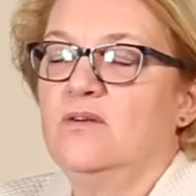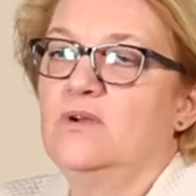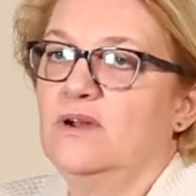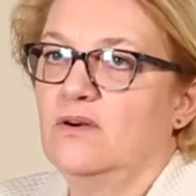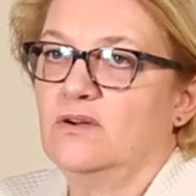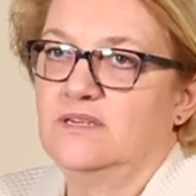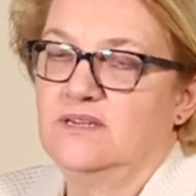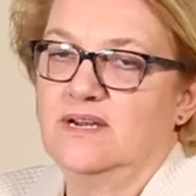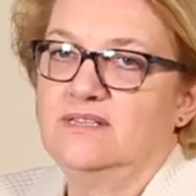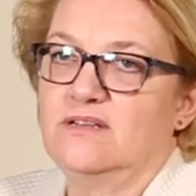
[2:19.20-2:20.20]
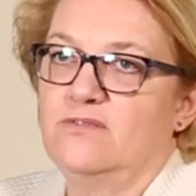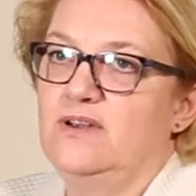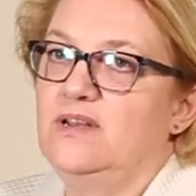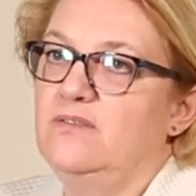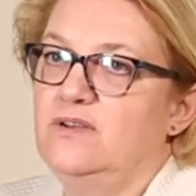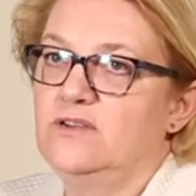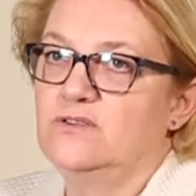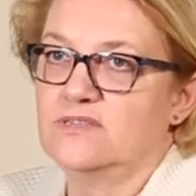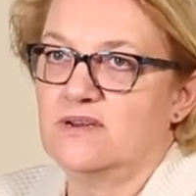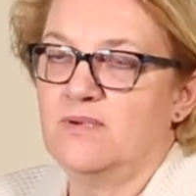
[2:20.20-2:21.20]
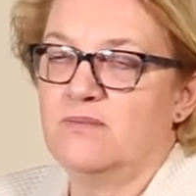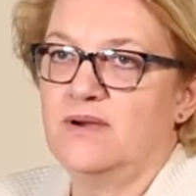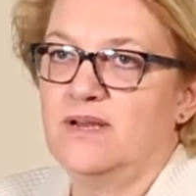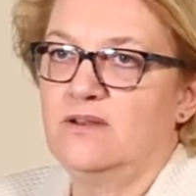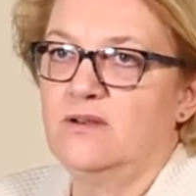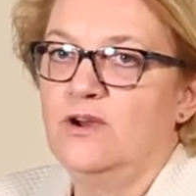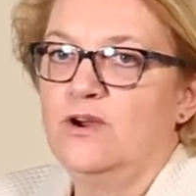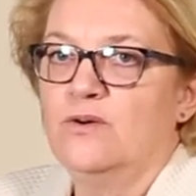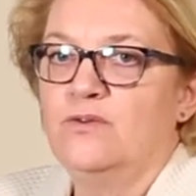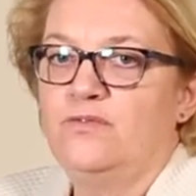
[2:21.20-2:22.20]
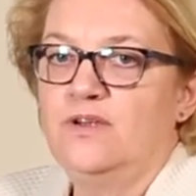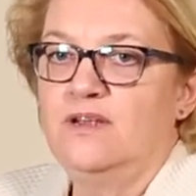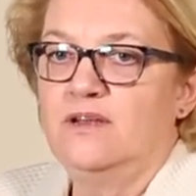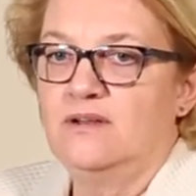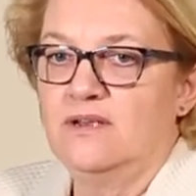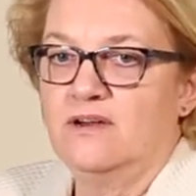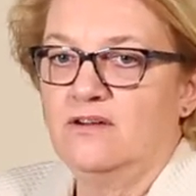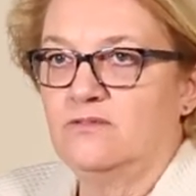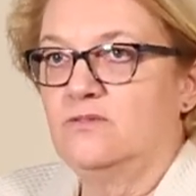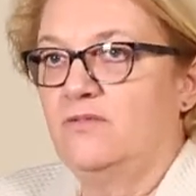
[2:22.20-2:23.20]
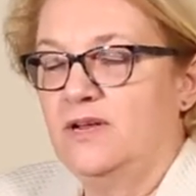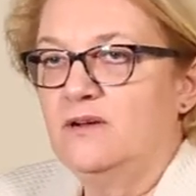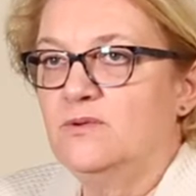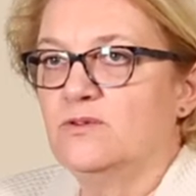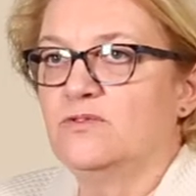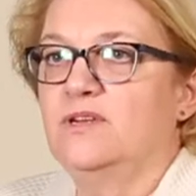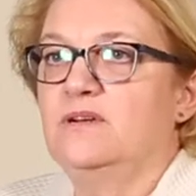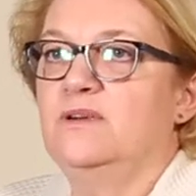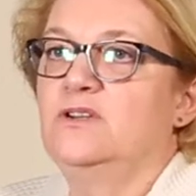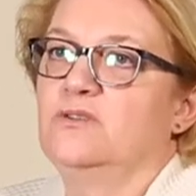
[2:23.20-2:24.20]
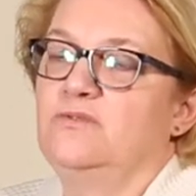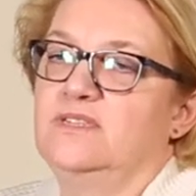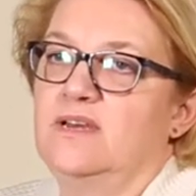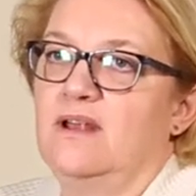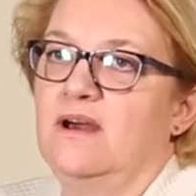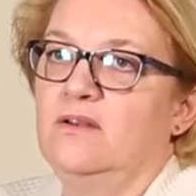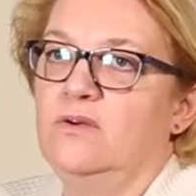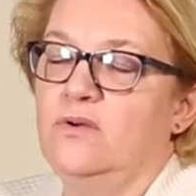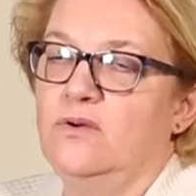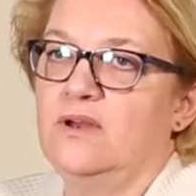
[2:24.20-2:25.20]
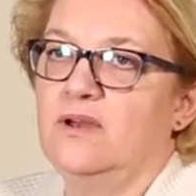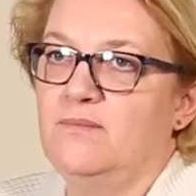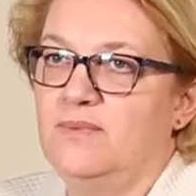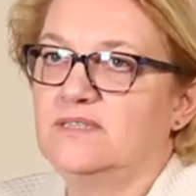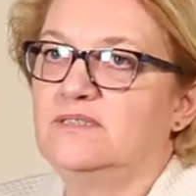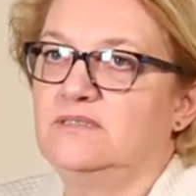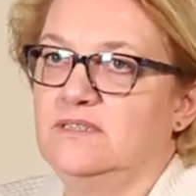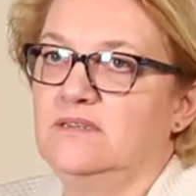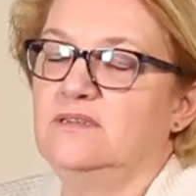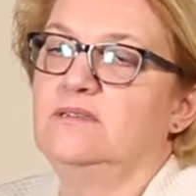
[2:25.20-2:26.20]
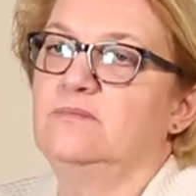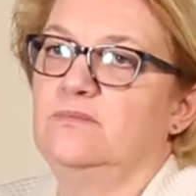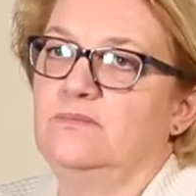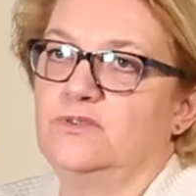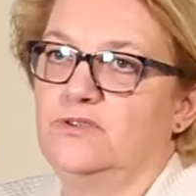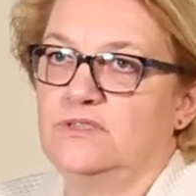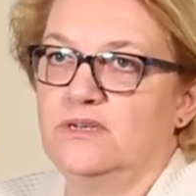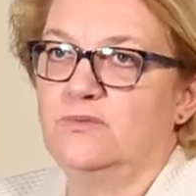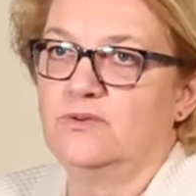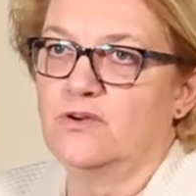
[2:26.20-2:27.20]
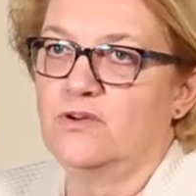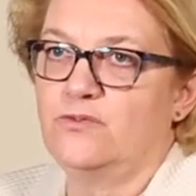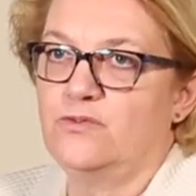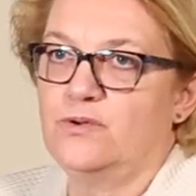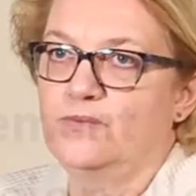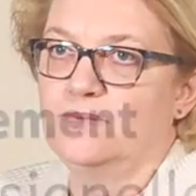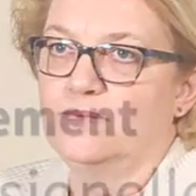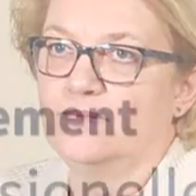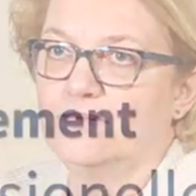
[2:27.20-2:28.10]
oder auch die Teils der Pflege, wie die zusammenarbeiten und wie der pflegebedürftige Mensch und wie seine Angehörigen am besten sich in diesem System betreut fühlen.